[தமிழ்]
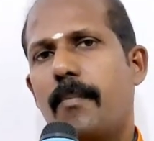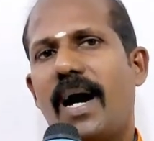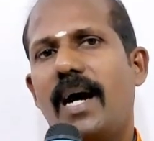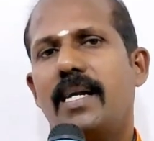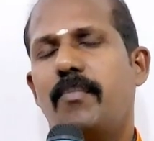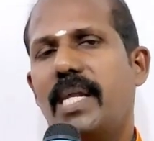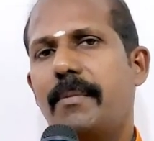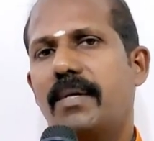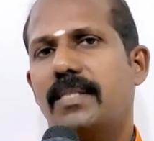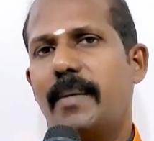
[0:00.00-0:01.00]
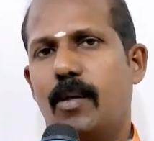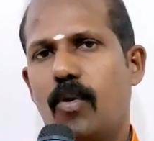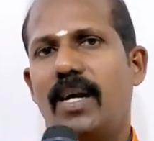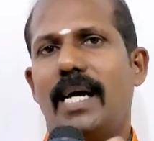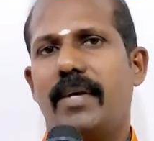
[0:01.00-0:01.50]
பாரம்பரியமாக சில பேர்
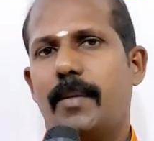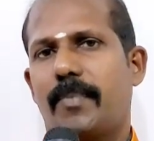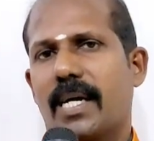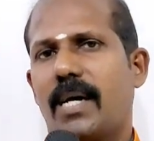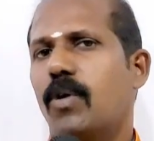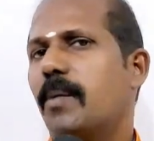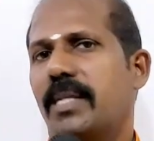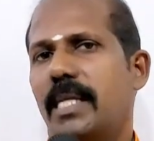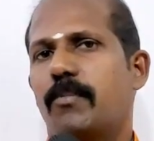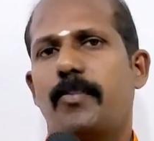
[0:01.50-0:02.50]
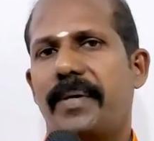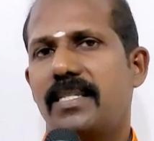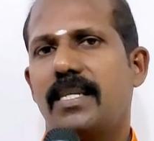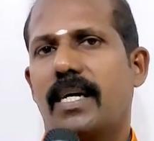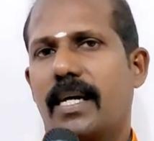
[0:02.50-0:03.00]
ஒல்லியாகவே இருப்பாங்க அவங்கள பற்றி நம்ம
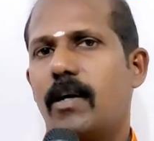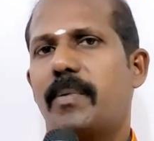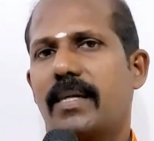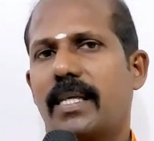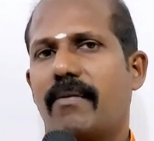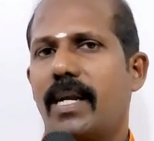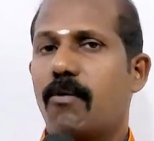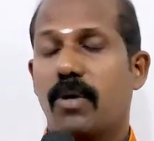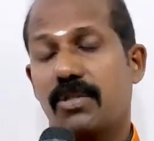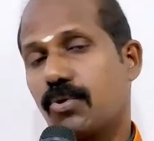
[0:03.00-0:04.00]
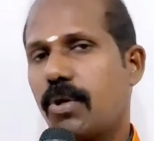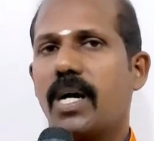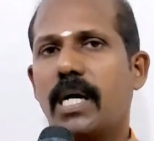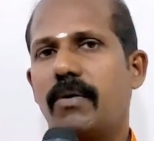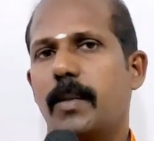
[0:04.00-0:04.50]
பெருசாக கவலைப்பட தேவையில்லை அவங்க
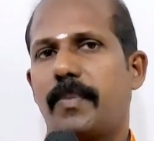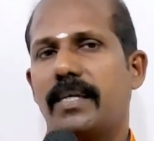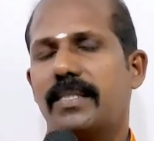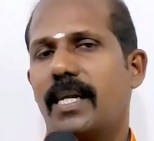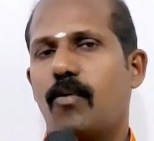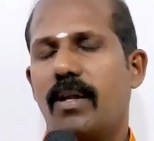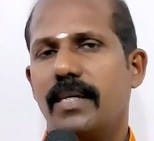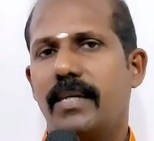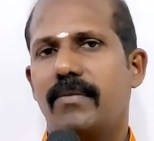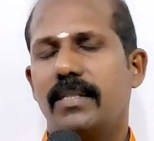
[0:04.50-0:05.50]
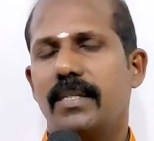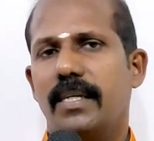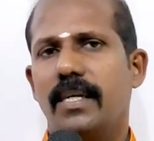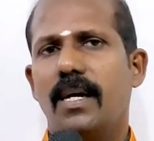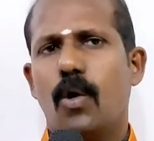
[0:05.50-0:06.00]
ஸ்ட்ராங்காகவும் இருப்பாங்க சில குழந்தைங்க வந்து
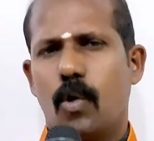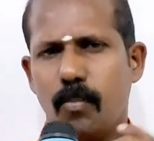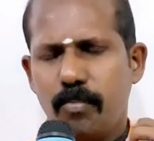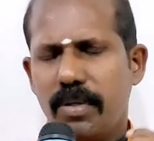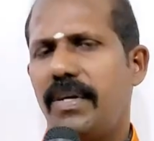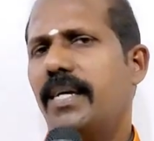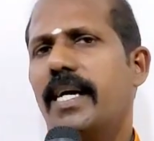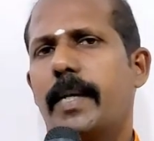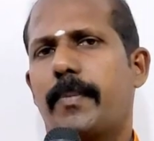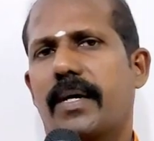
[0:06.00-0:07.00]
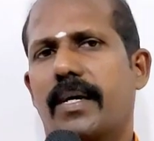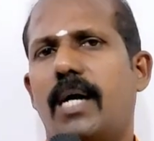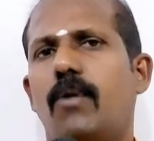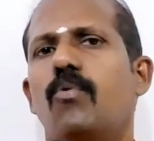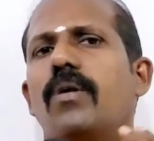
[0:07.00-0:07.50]
ரொம்ப வீக்காக இருப்பாங்க
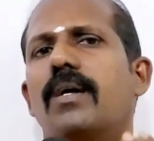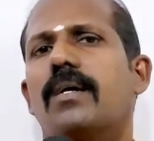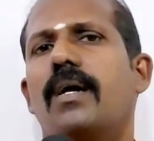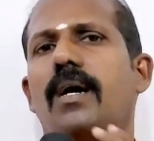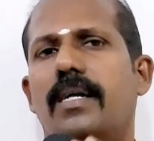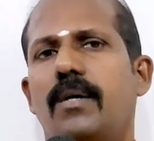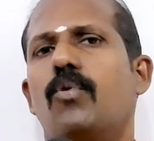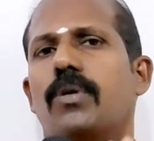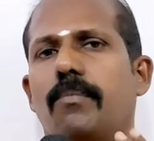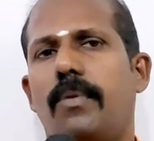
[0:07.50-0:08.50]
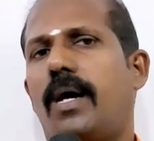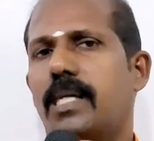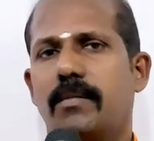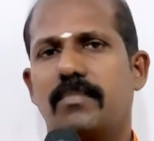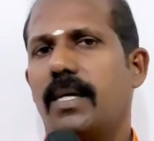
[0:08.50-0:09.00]
அவங்களுக்கான ஒரு
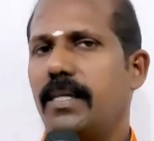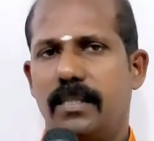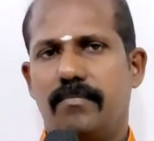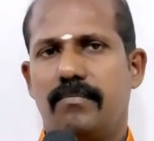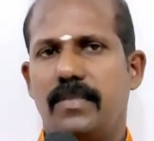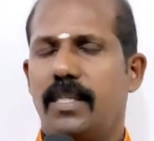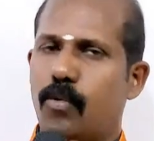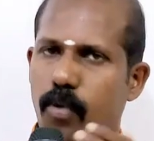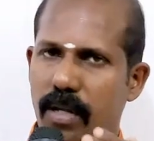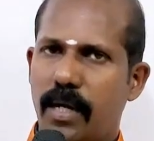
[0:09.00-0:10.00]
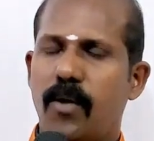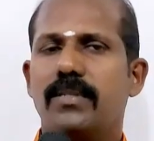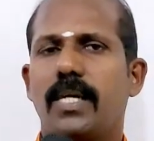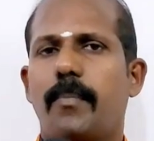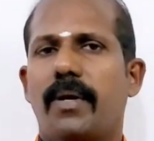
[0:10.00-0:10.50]
பானம் தான் இது இது
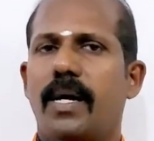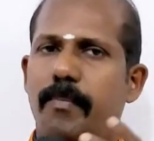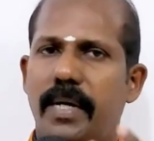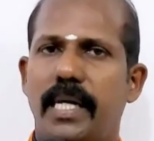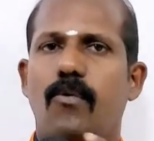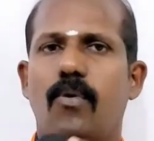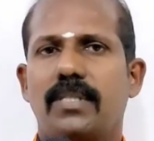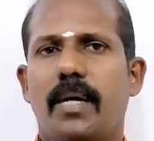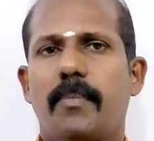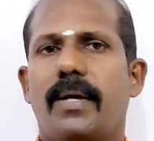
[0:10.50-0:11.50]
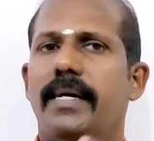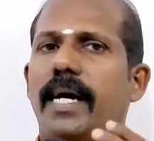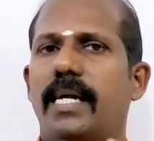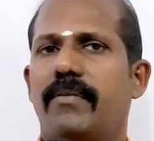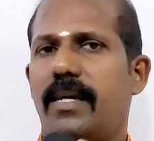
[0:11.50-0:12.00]
குழந்தைகளும் சாப்பிட்லாம் பெரியவங்களும் சாப்பிட்லாம்
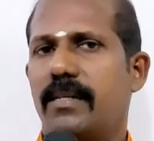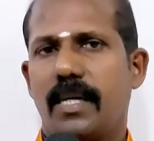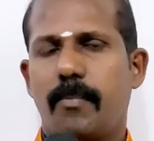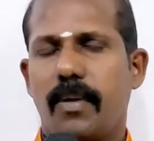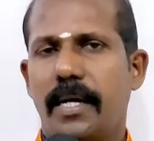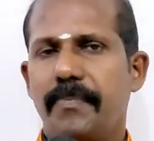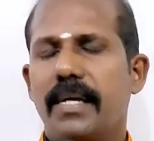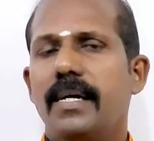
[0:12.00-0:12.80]
யார் வேணாலும் சாப்பிட்லாம்